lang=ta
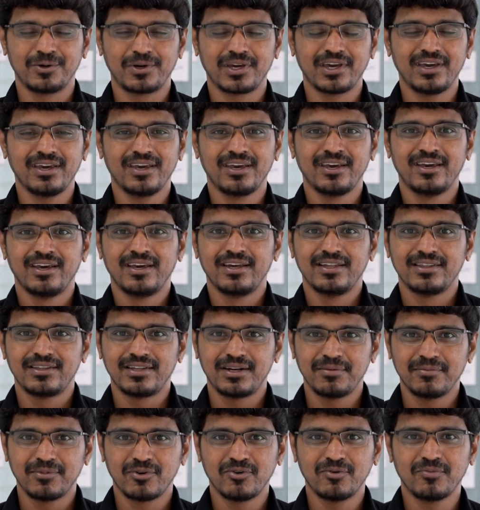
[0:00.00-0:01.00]
ஓகே
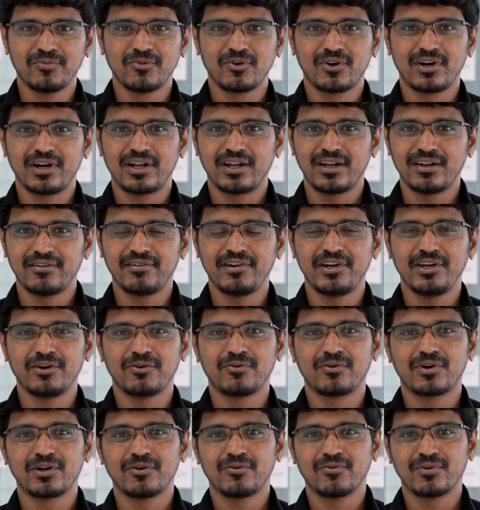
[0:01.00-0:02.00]
திரும்பவும் ஒரு நல்ல
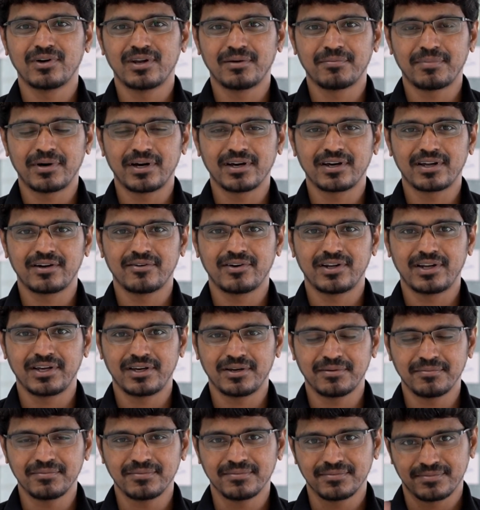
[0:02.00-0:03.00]
வீடியோவோட உங்களை பார்க்குற
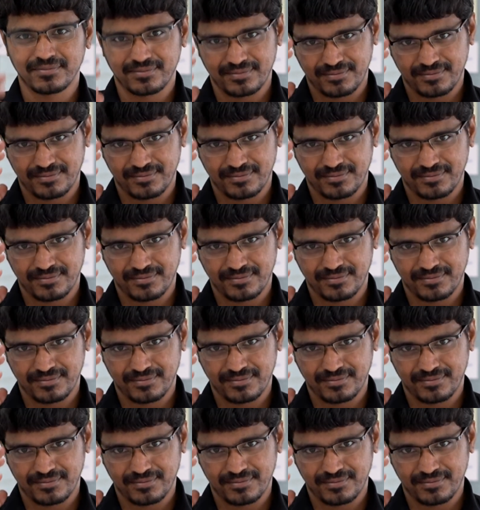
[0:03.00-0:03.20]
வரைக்கும்